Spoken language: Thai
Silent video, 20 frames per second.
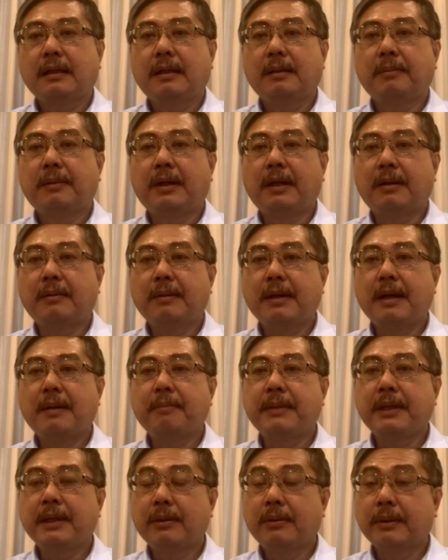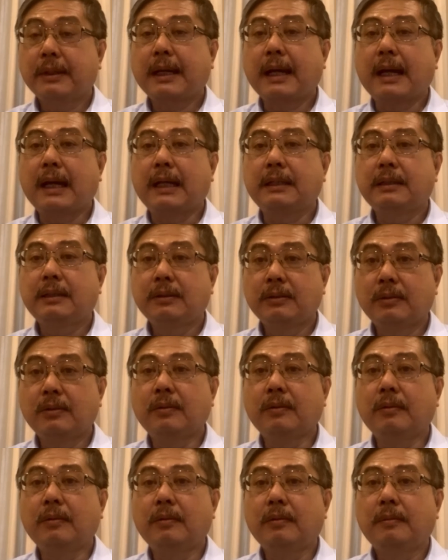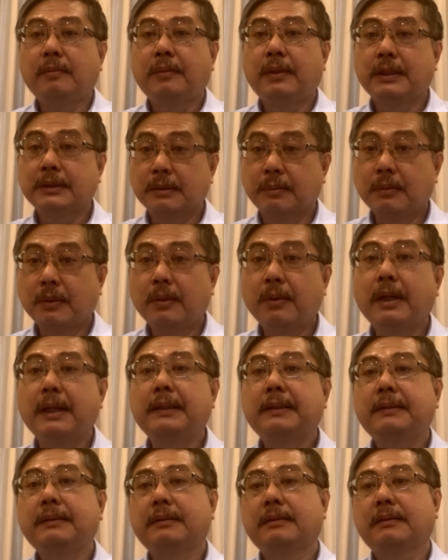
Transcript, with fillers: ก็บอกว่ามีโอกาสอยู่พอสมควร